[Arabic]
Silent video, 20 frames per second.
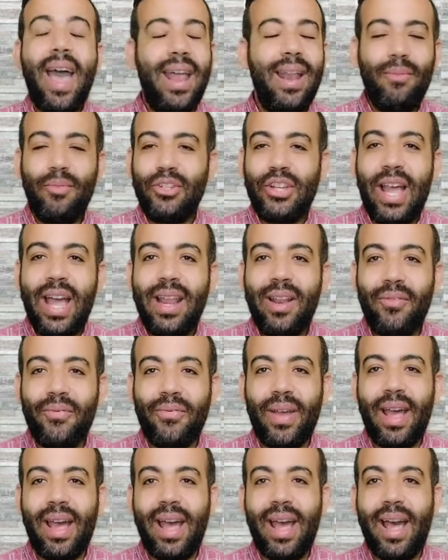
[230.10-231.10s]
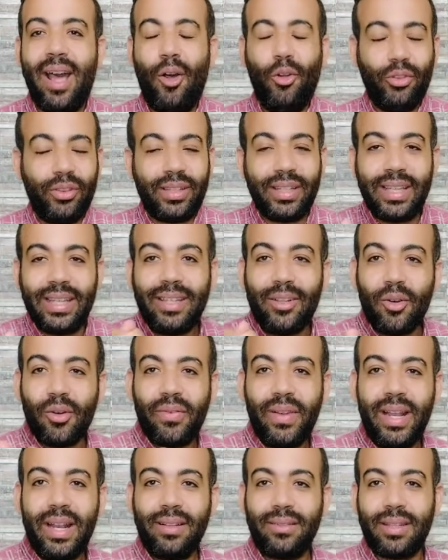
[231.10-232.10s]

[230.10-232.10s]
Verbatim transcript: انا مش عارف احط ايدي وفعلا